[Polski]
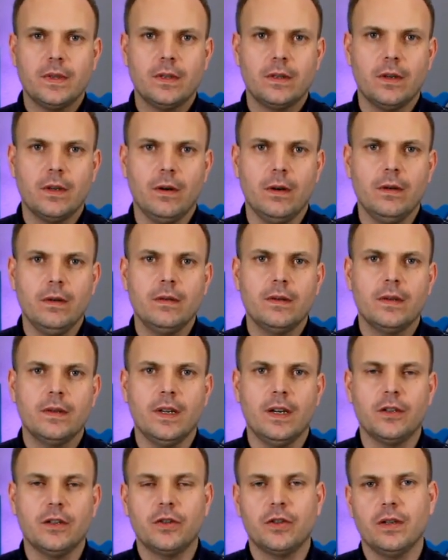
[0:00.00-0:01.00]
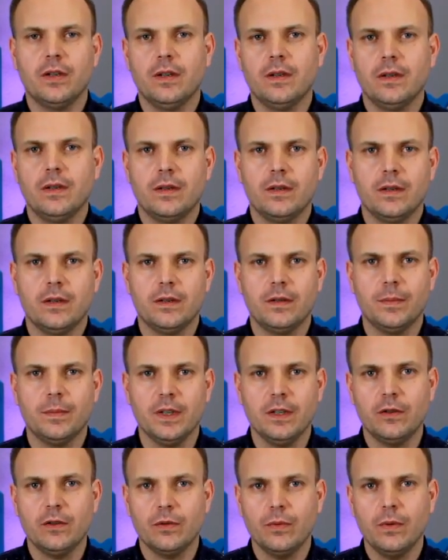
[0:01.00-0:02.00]
to nasz
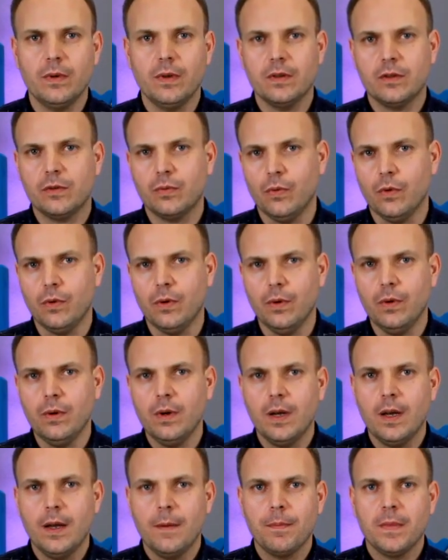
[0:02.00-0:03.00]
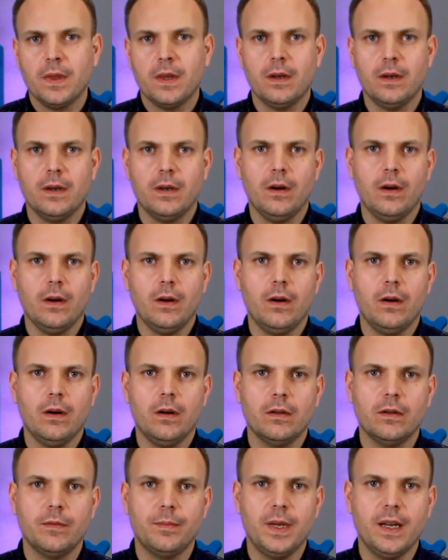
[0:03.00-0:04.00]
zmysł słuchu e,
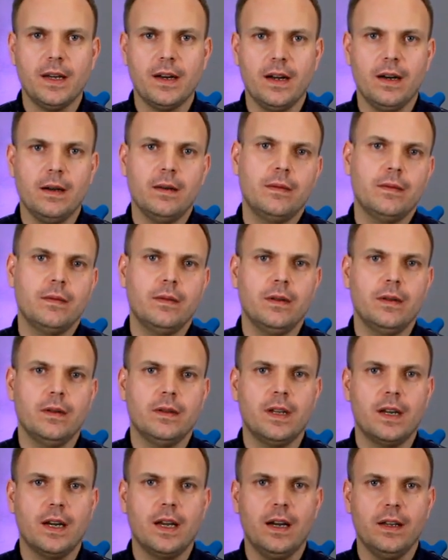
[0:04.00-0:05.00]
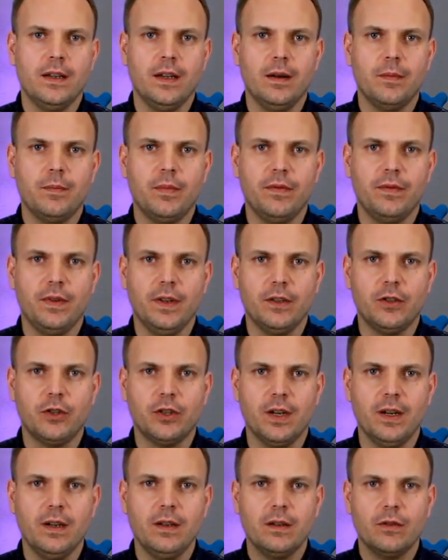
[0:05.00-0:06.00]
odbiera e, drgania
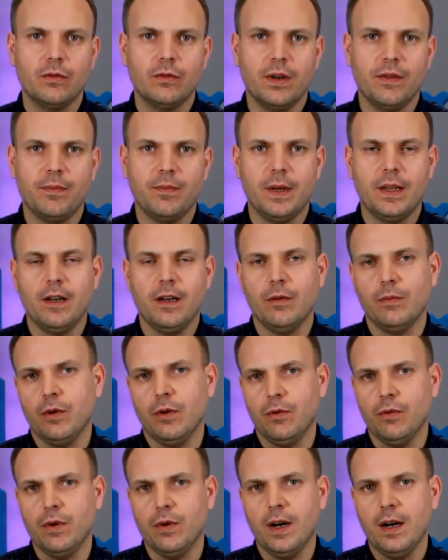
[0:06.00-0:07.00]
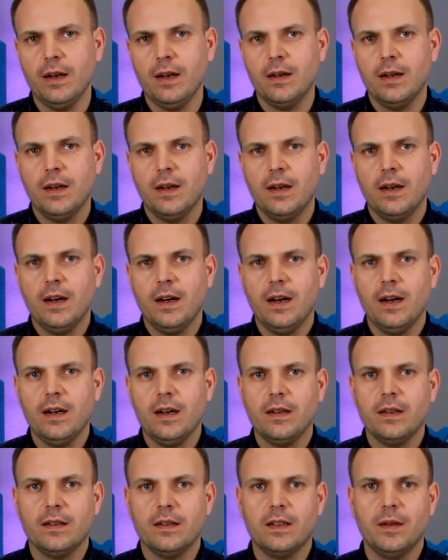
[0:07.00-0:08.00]
powietrza, które wpadają do ucha,
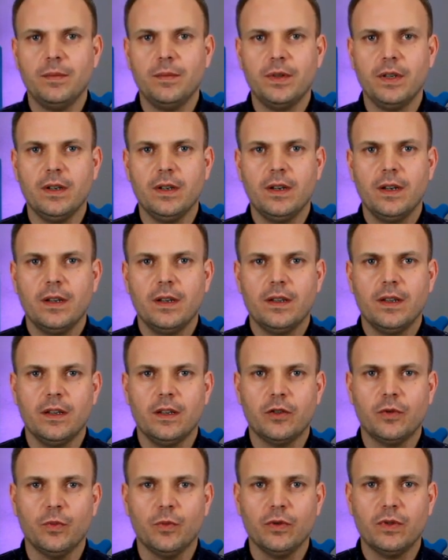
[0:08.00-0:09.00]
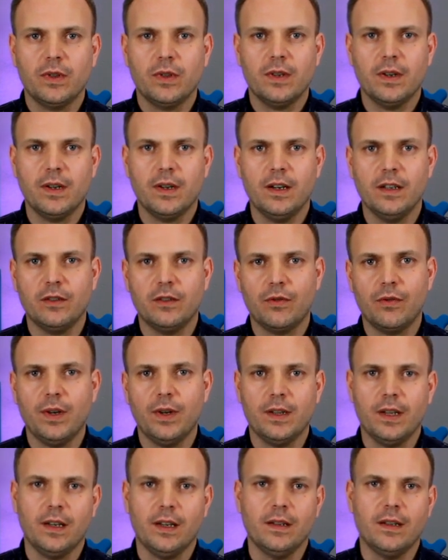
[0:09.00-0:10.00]
a następnie nasz mózg
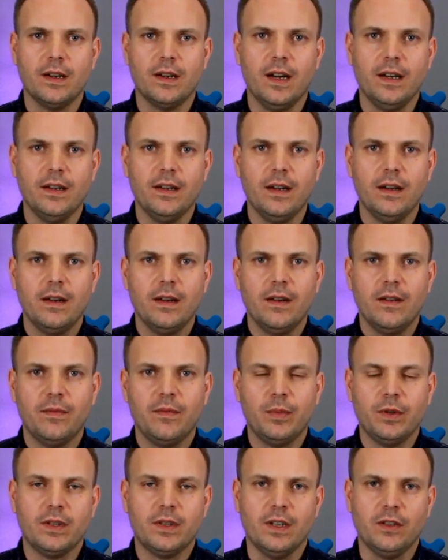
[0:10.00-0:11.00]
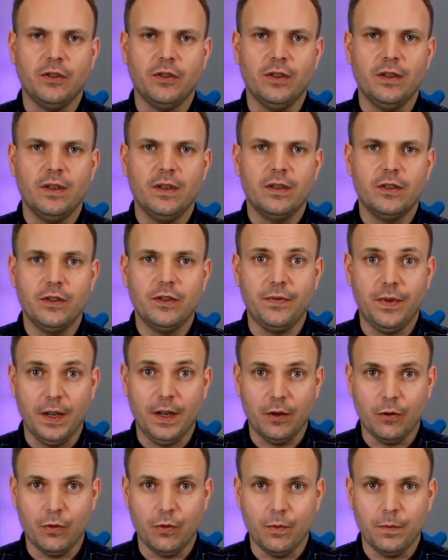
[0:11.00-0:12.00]
rejestruje takie drgania w postaci
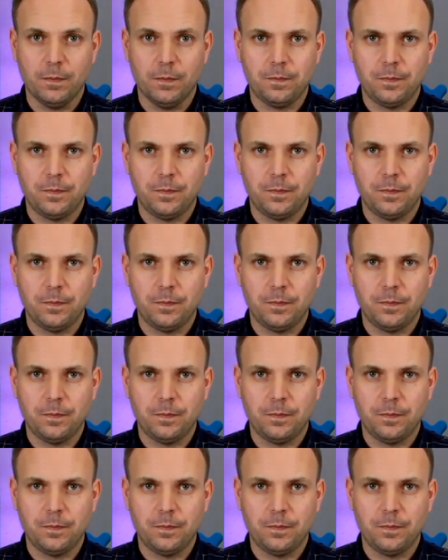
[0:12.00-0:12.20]
dźwięku.